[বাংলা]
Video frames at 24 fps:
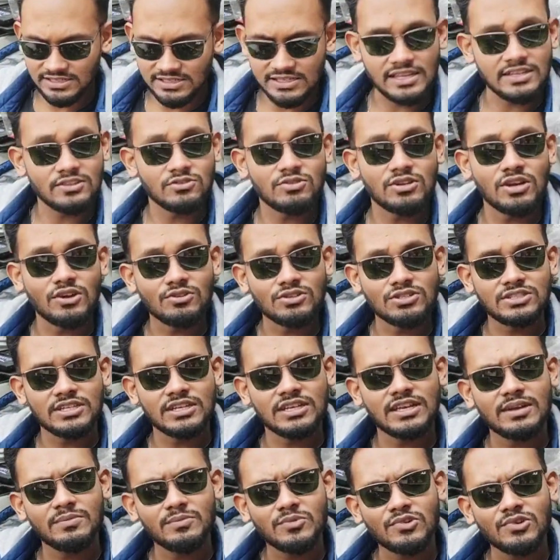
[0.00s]
এক্স এই দুইটা হচ্ছে
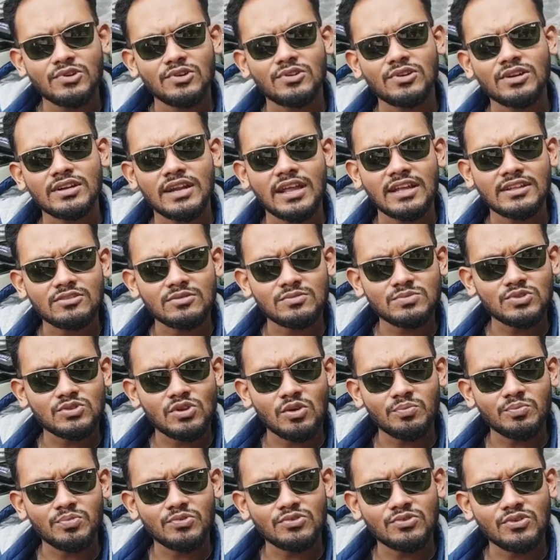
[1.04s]
গিয়ে মনে করেন একদম
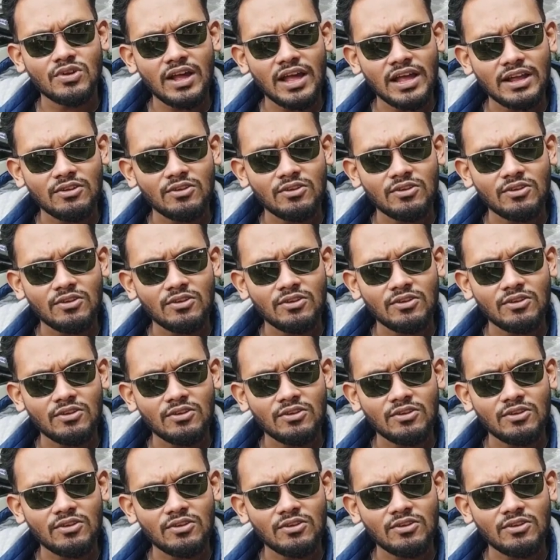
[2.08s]
সম্পূর্ণ